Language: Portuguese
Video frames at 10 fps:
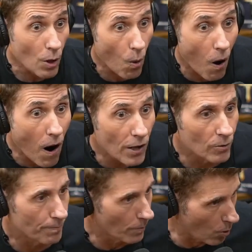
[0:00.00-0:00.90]
Mas quando eu
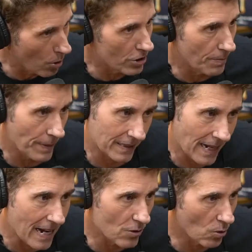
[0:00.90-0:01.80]
olho hoje para
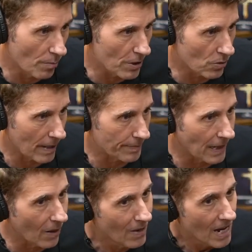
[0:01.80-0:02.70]
trás, o começo do
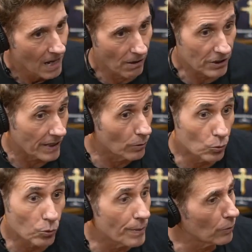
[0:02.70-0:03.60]
Capital, eu acho que
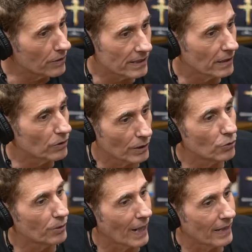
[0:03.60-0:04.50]
aquilo tudo me aconteceu
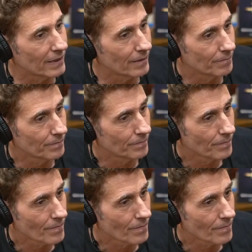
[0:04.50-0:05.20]
cedo demais.